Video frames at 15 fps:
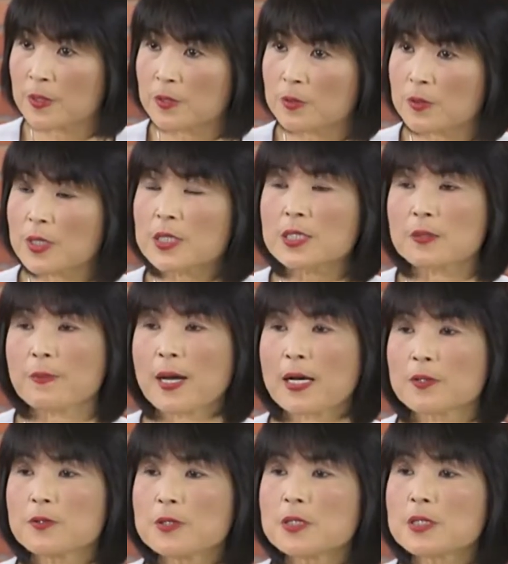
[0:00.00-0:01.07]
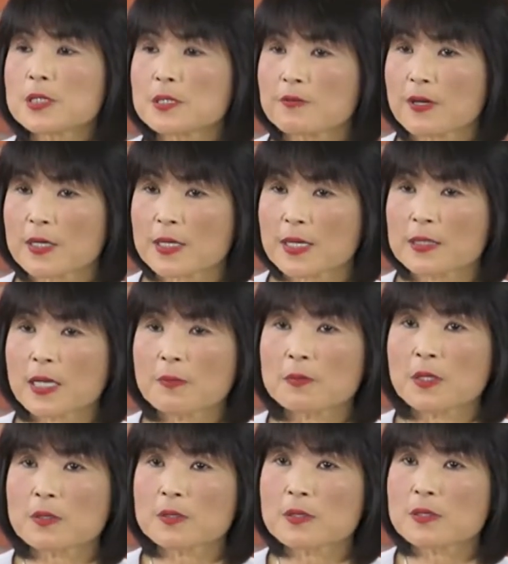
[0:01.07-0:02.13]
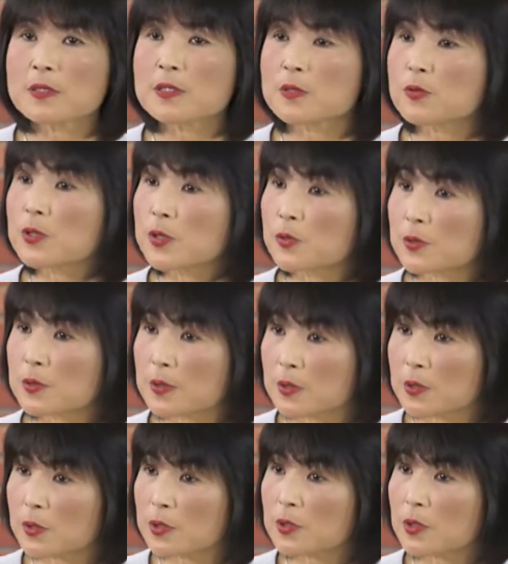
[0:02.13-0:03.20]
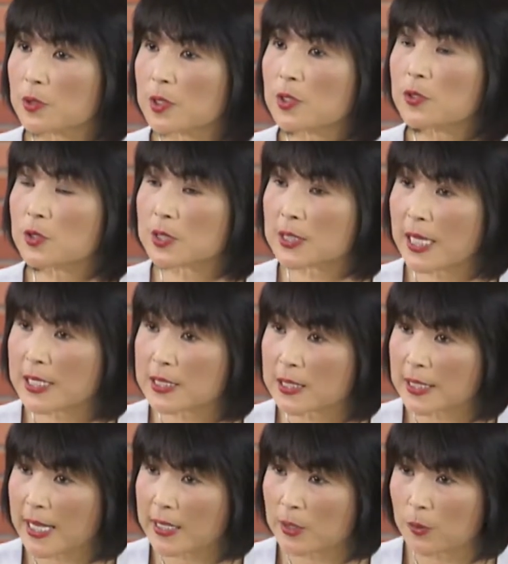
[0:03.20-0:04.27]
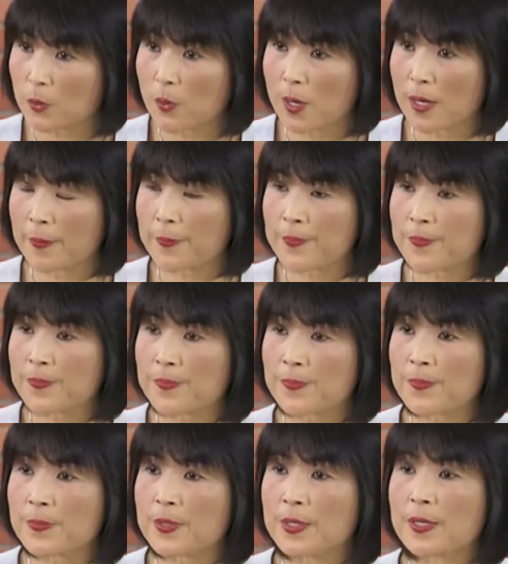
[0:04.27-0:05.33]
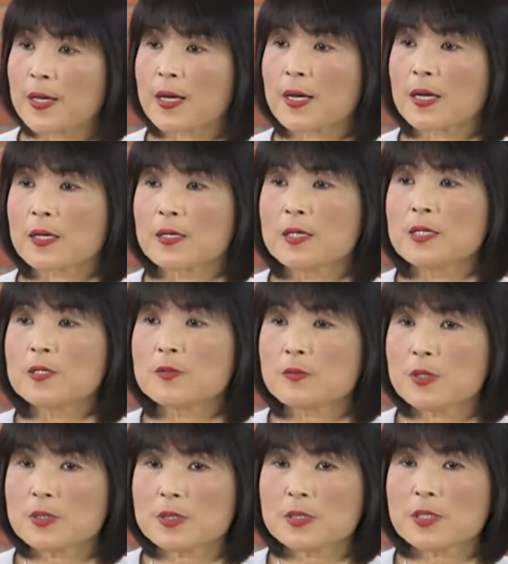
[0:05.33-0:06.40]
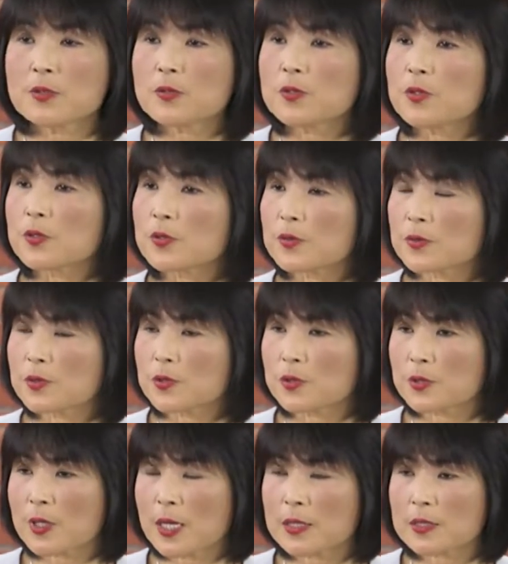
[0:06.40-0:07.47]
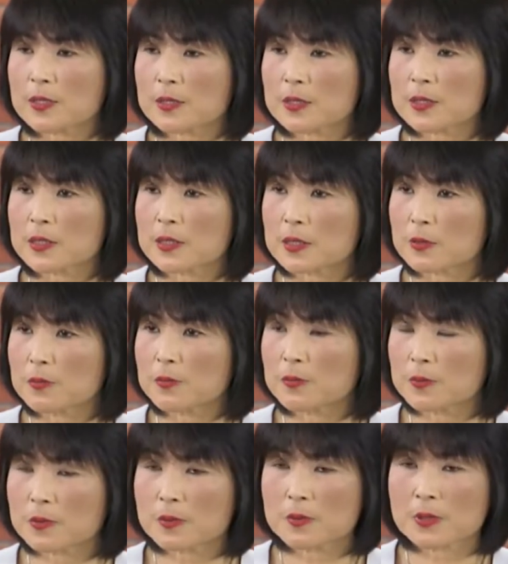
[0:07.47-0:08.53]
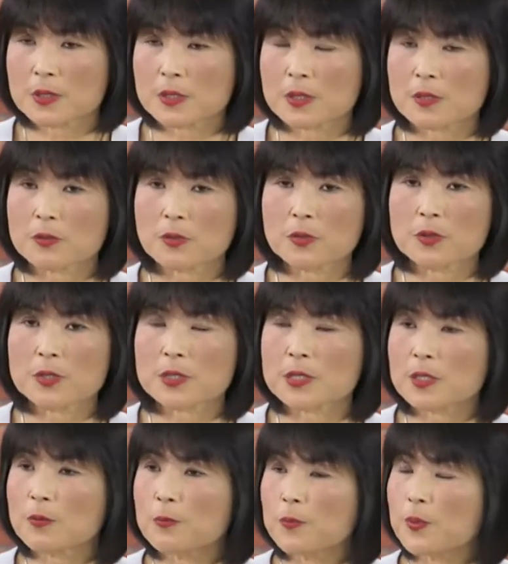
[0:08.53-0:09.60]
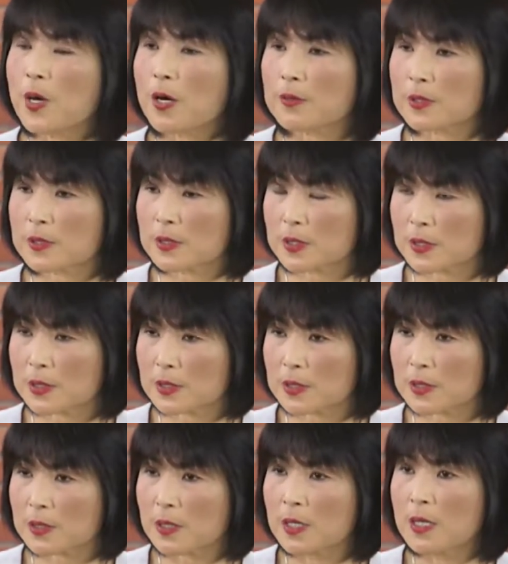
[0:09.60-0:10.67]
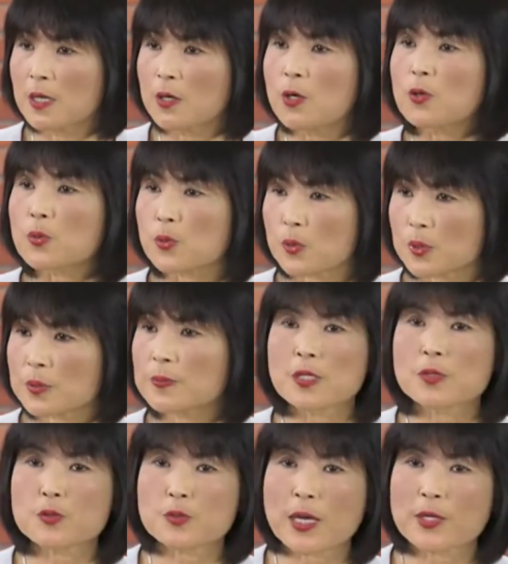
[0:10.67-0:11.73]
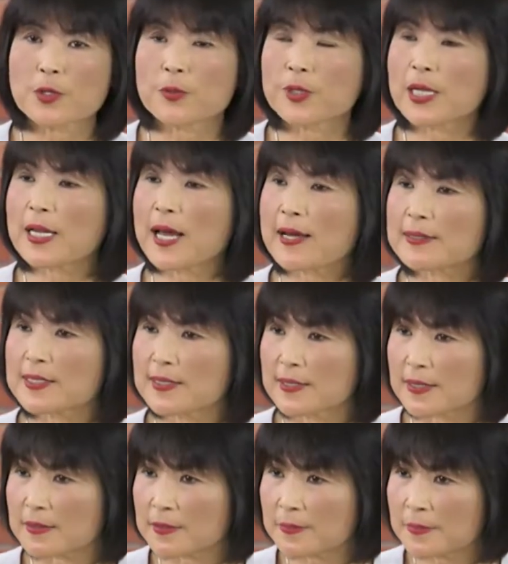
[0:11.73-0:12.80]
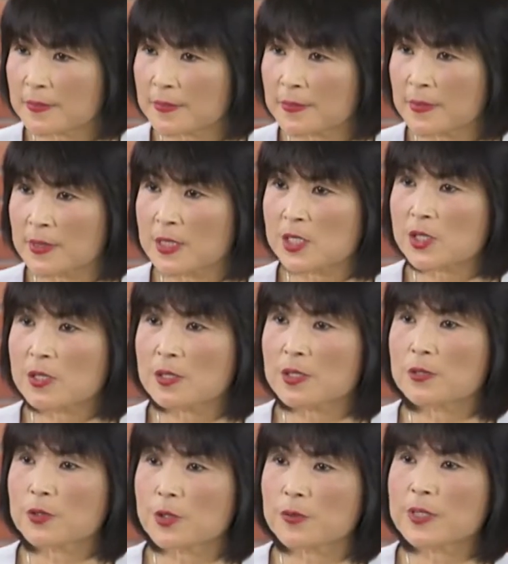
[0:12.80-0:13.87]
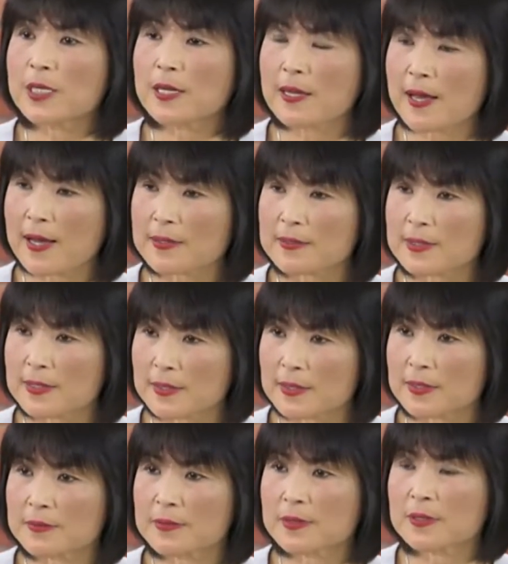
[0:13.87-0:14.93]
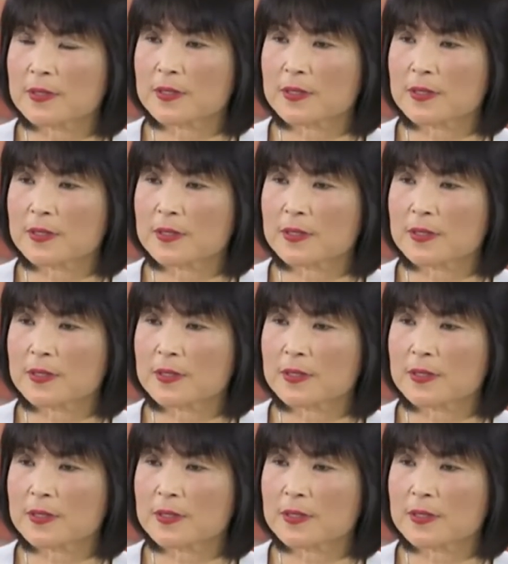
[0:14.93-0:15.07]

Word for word: 所以很可怕，因为这脂肪肝，他们到四十岁时候是有些人就是开始肝硬化。呀，所以这些都有有它的那个，就是都有一些不好的那个后果。酸、油腻、辣、甜。酸、油腻、辣、甜。